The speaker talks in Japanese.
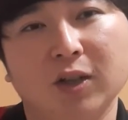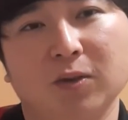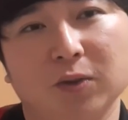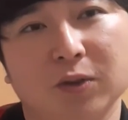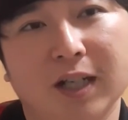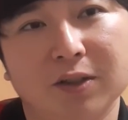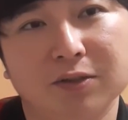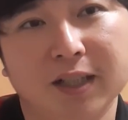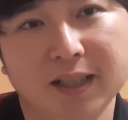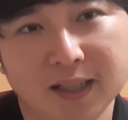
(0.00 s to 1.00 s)
本当にあの
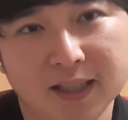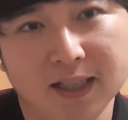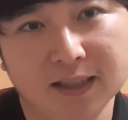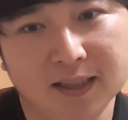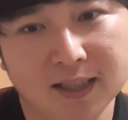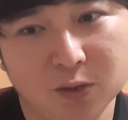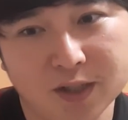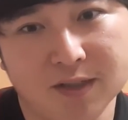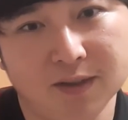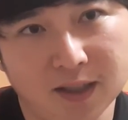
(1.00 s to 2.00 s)
二人だけであんな点取
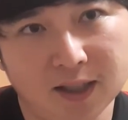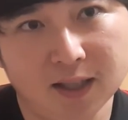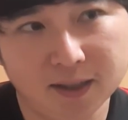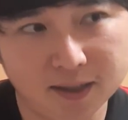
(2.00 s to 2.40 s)
れちゃうんだから、